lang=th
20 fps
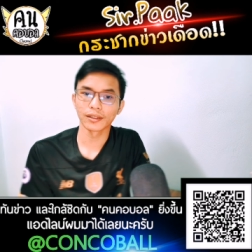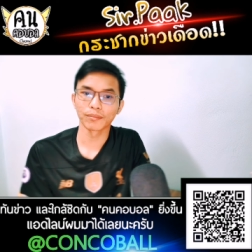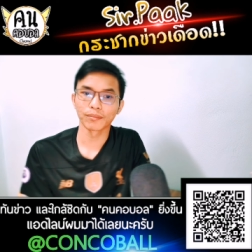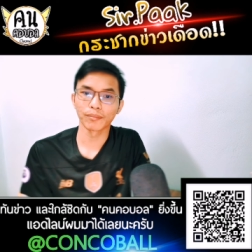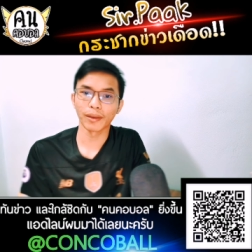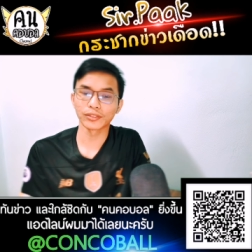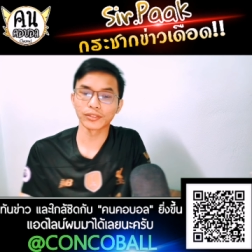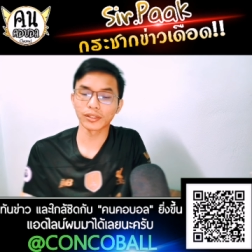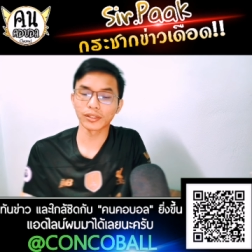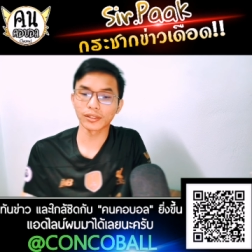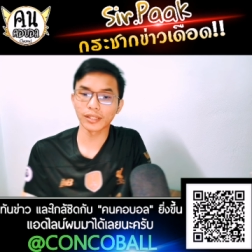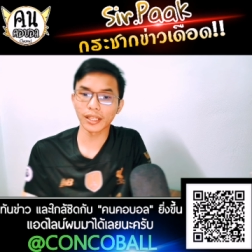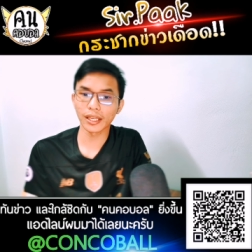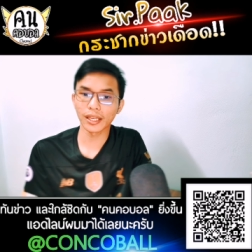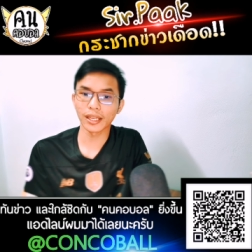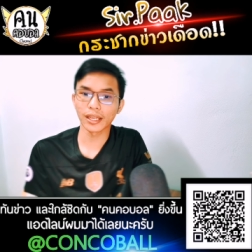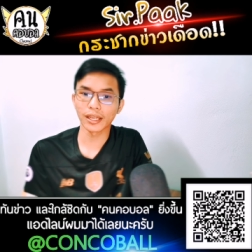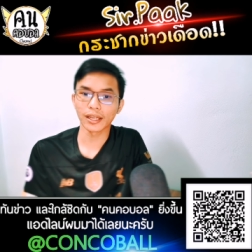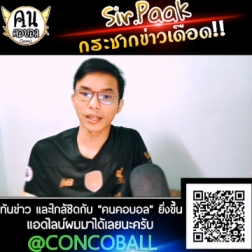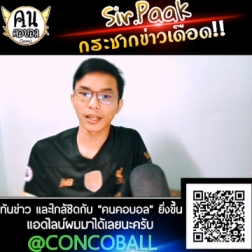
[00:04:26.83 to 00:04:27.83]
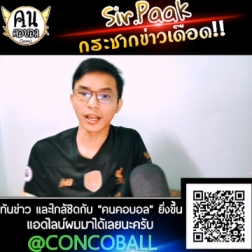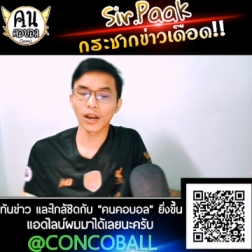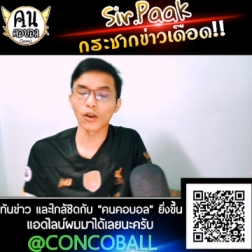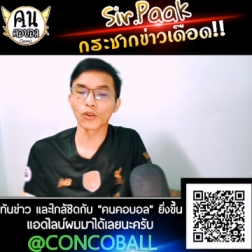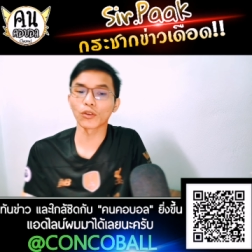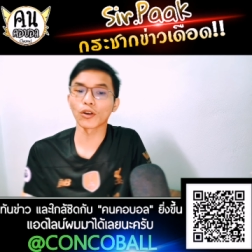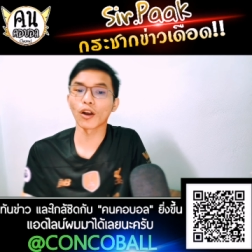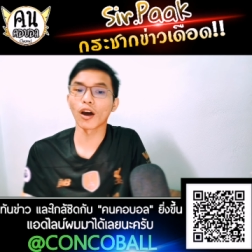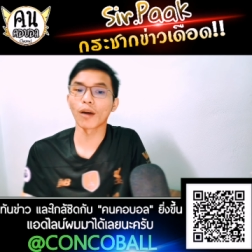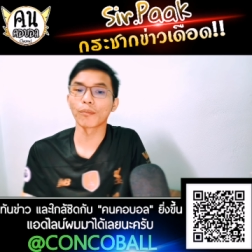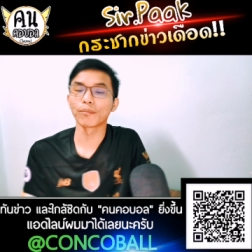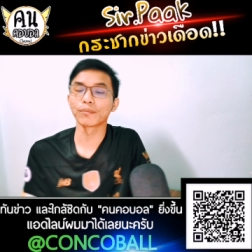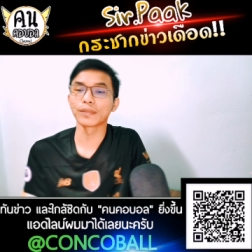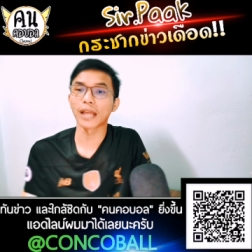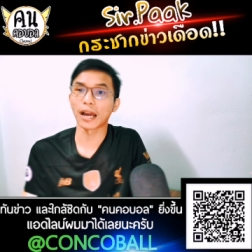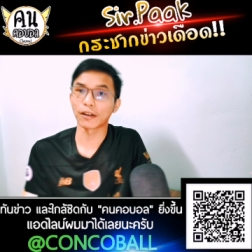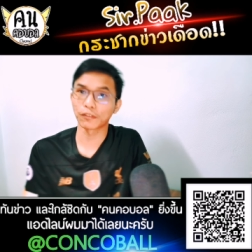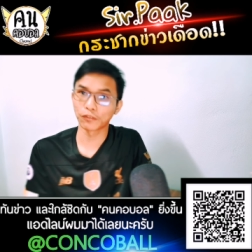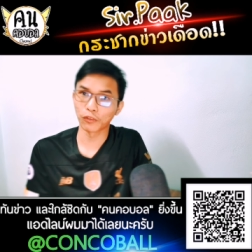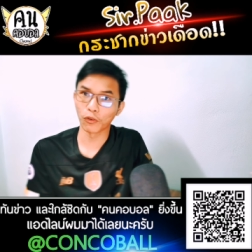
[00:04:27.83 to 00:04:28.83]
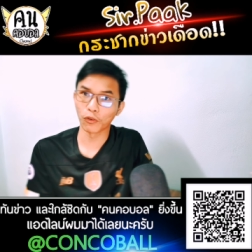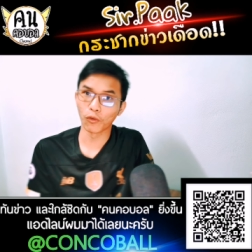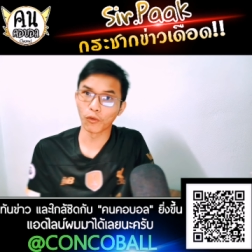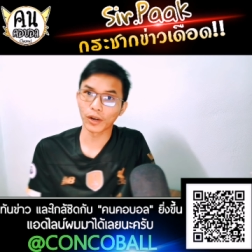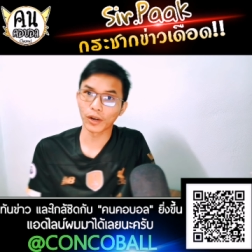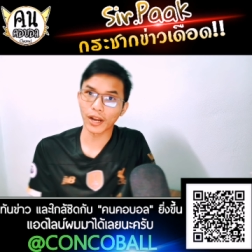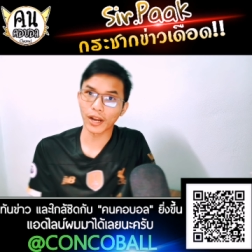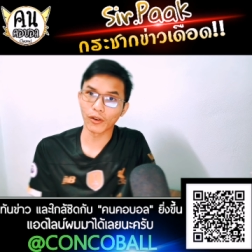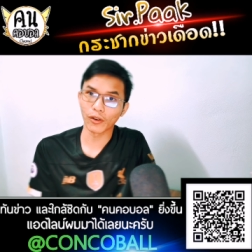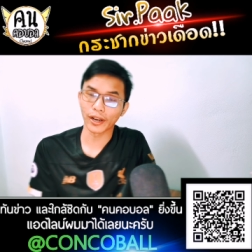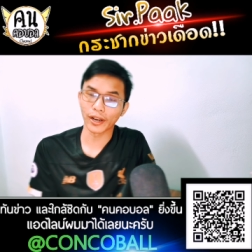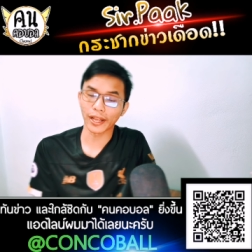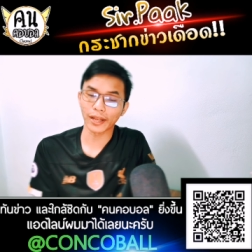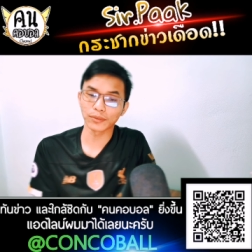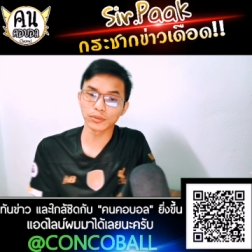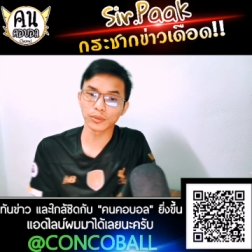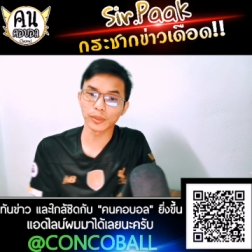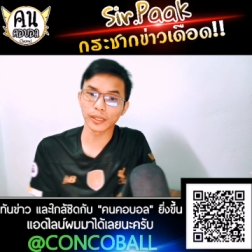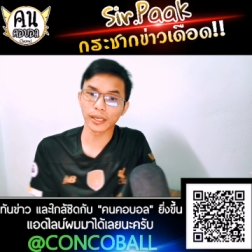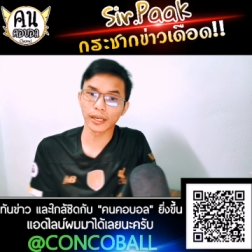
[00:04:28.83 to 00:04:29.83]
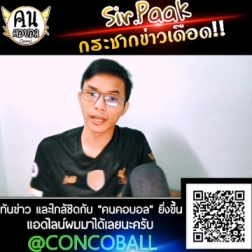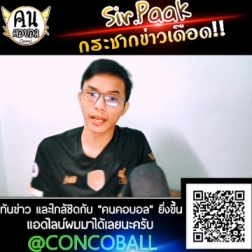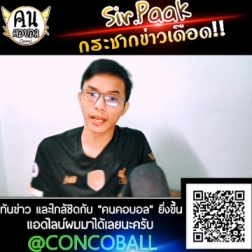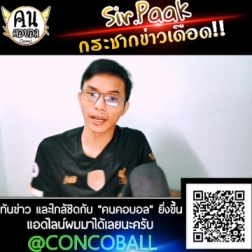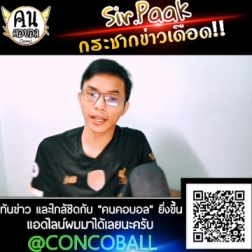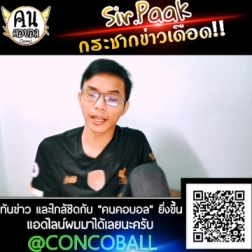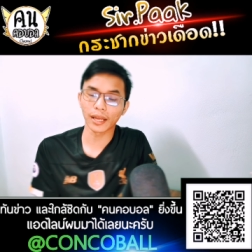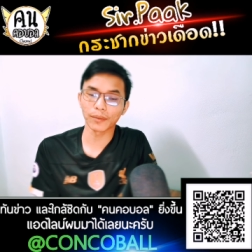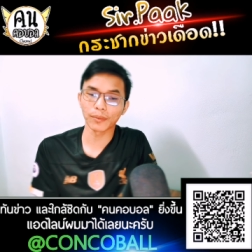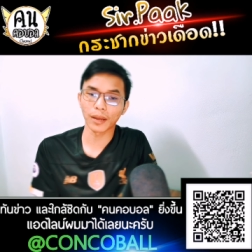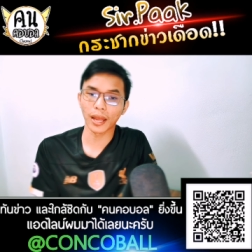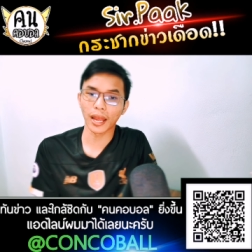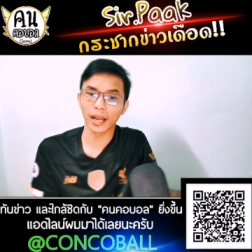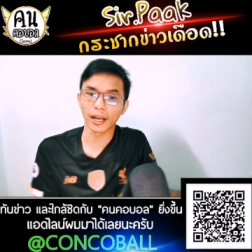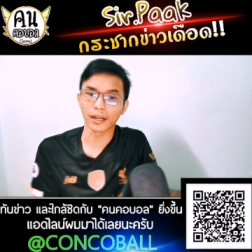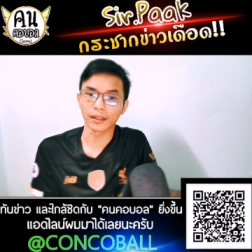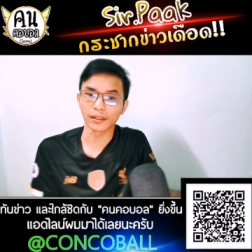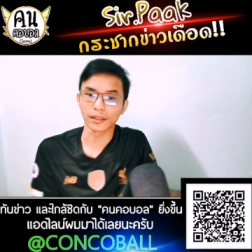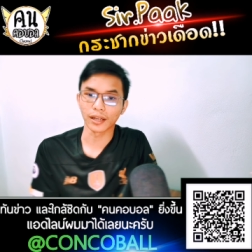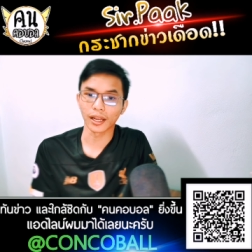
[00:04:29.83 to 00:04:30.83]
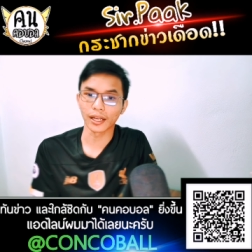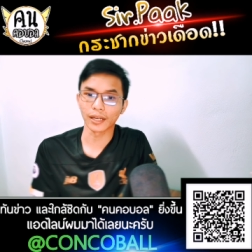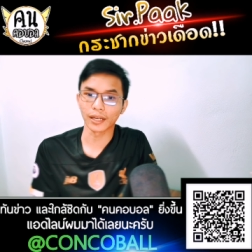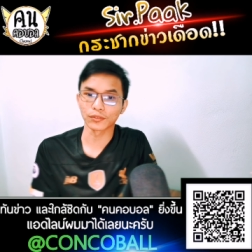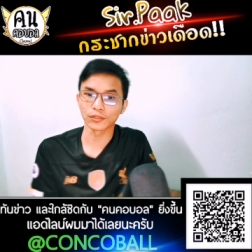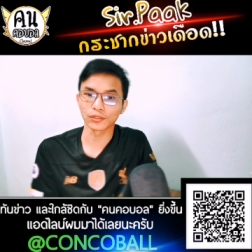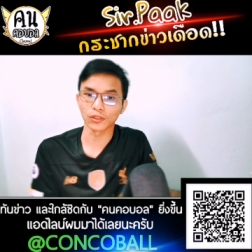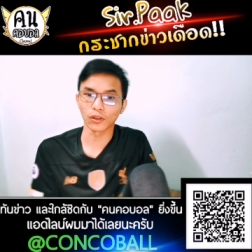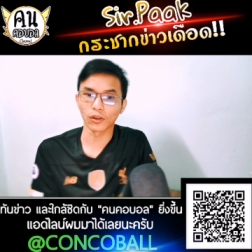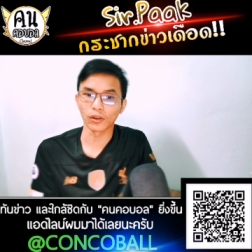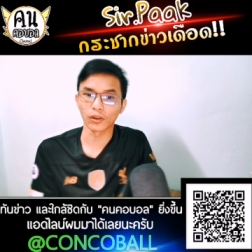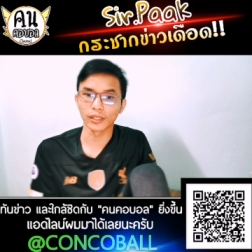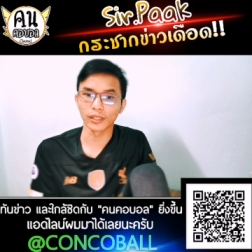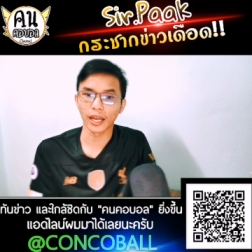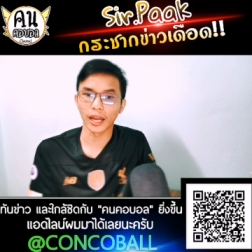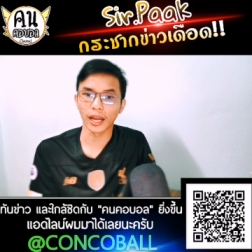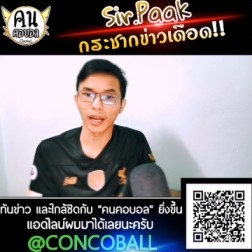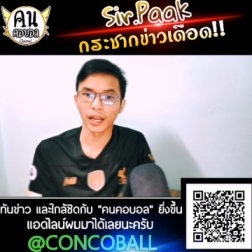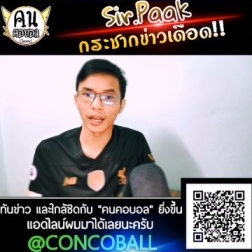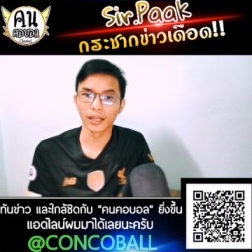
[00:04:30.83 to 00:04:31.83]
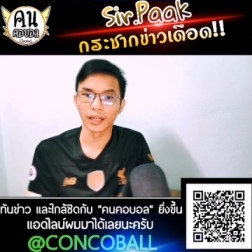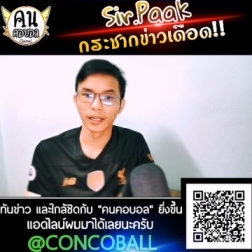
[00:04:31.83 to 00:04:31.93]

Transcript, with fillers: แมนซิตี้เข้ารอบจ่าฝูงแน่นอนนะครับ 11 คะแนนนะครับ ห่างอันดับ 2 อย่าง